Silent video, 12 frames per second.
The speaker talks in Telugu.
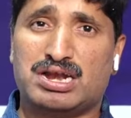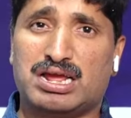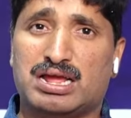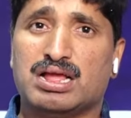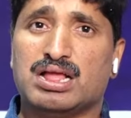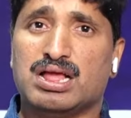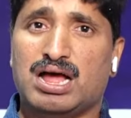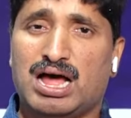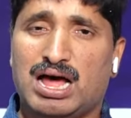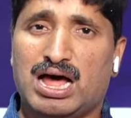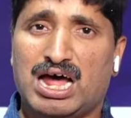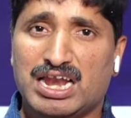రెడ్డి
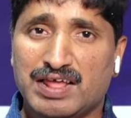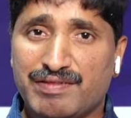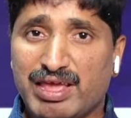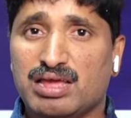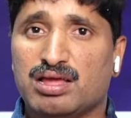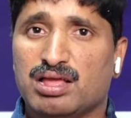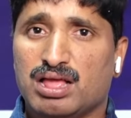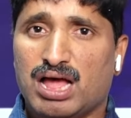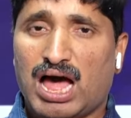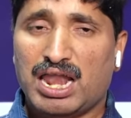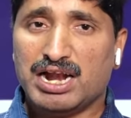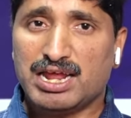అనేది
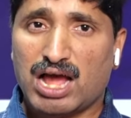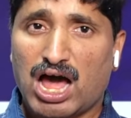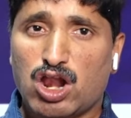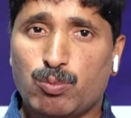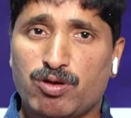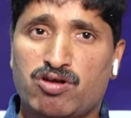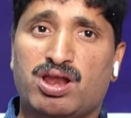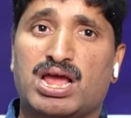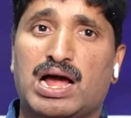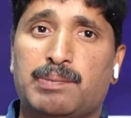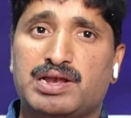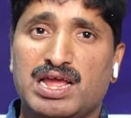ఆల్రెడీ ఆరోపణలు
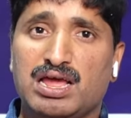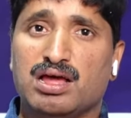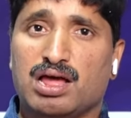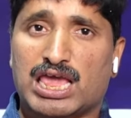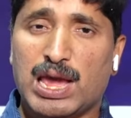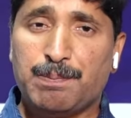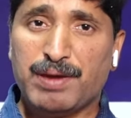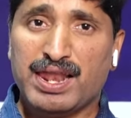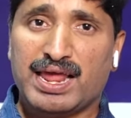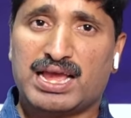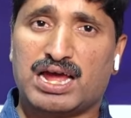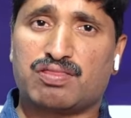ఉన్నాయి కాబట్టి ఏపీ
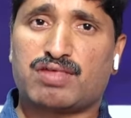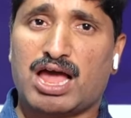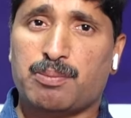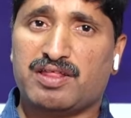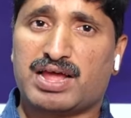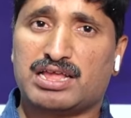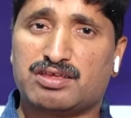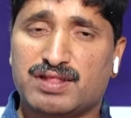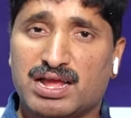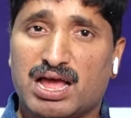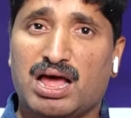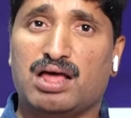రిక్కర్ స్కామ్ మీద
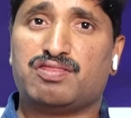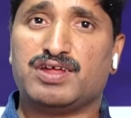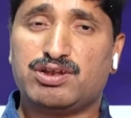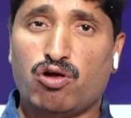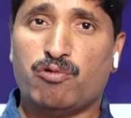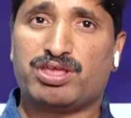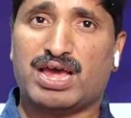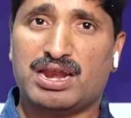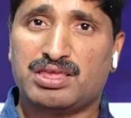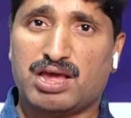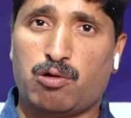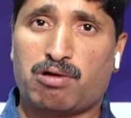ఖచ్చితంగా సిట్తో
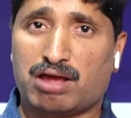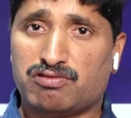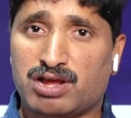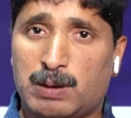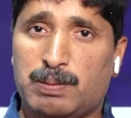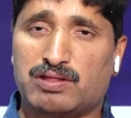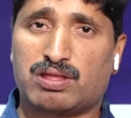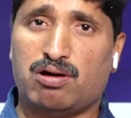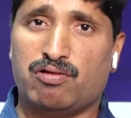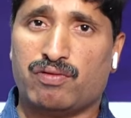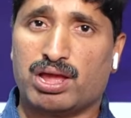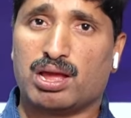విచారించే అవకాశం కనపడతా
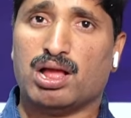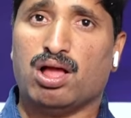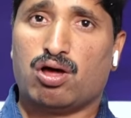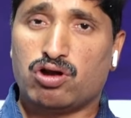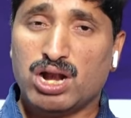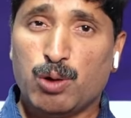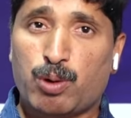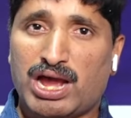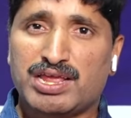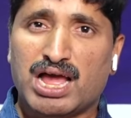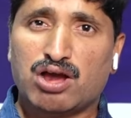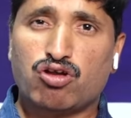ఉంది రెండు
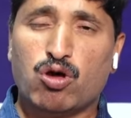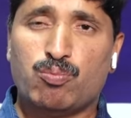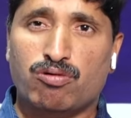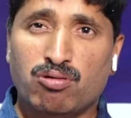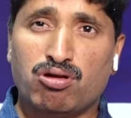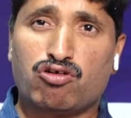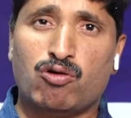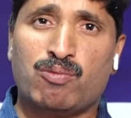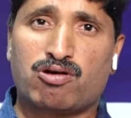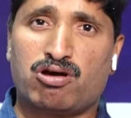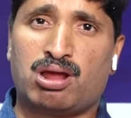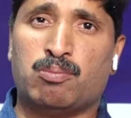వైజాగ్లో భూములు
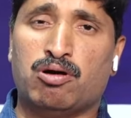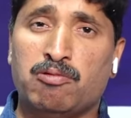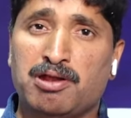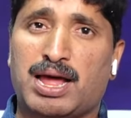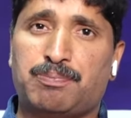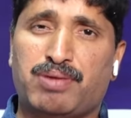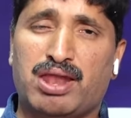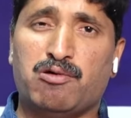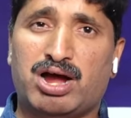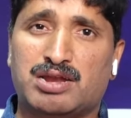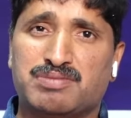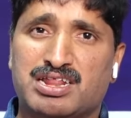కుంభకోణం భూములు కబ్జాలు
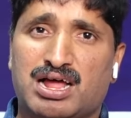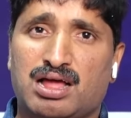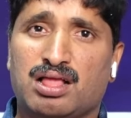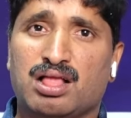వాటి మీద